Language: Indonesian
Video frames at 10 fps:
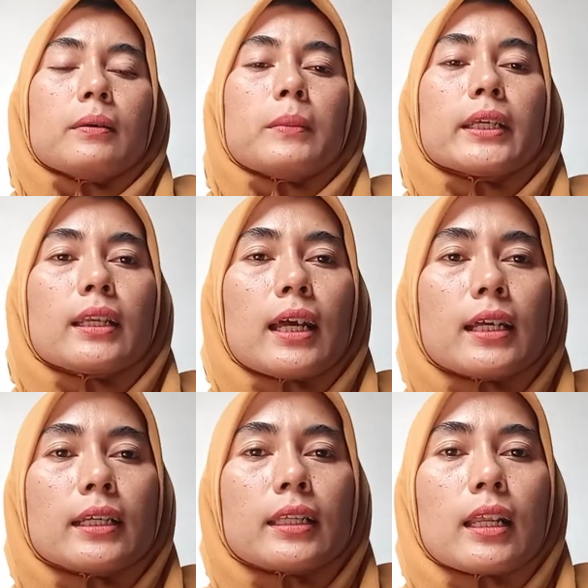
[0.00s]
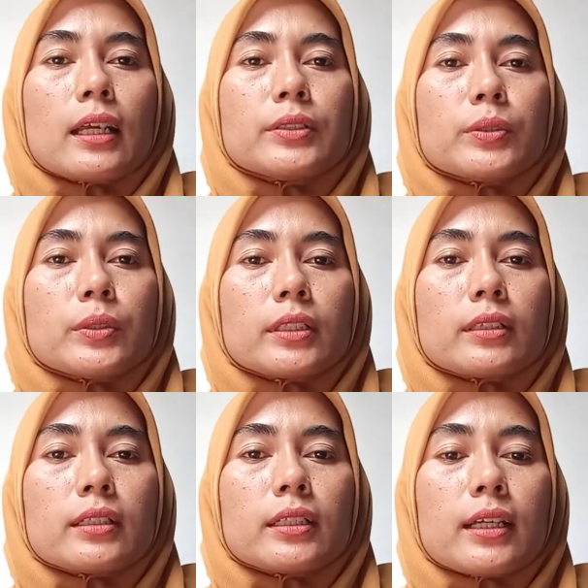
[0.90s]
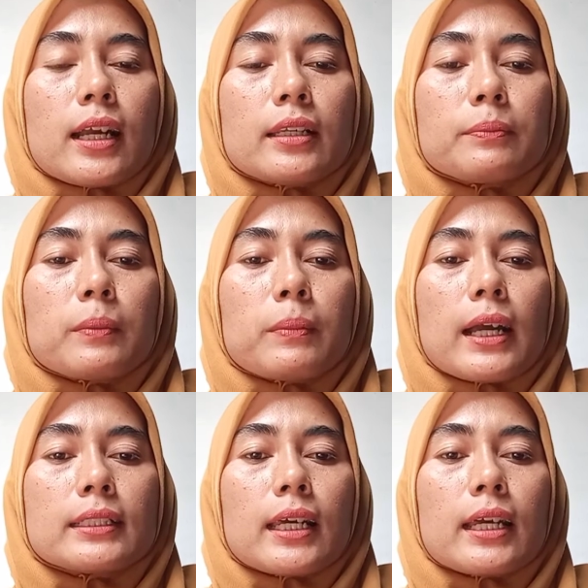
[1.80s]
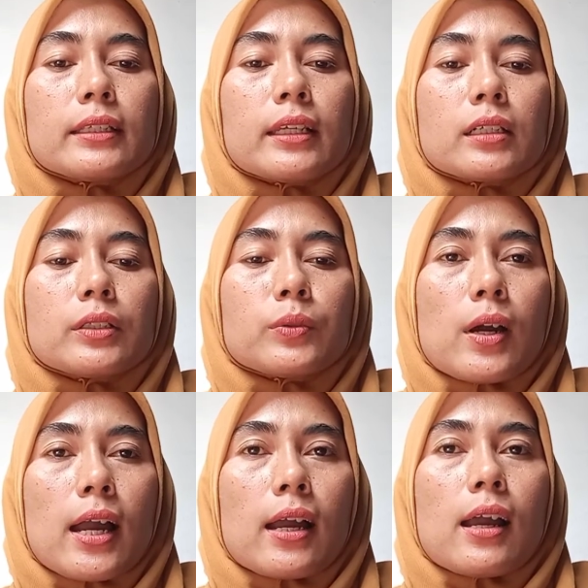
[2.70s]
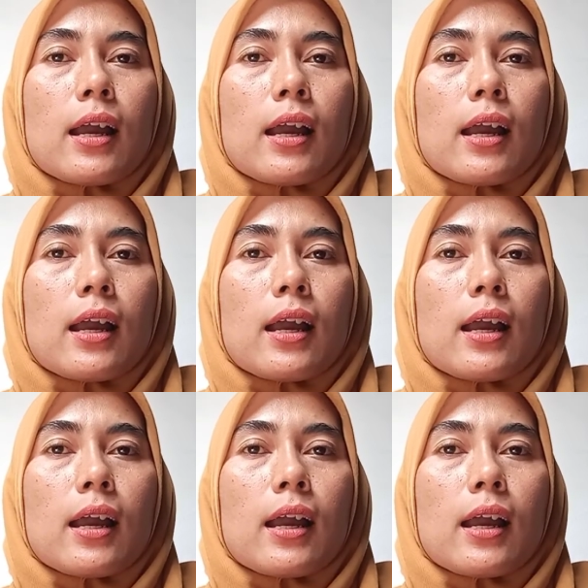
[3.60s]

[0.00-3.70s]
Baiklah, kita lanjut dengan pembahasan yang kedua.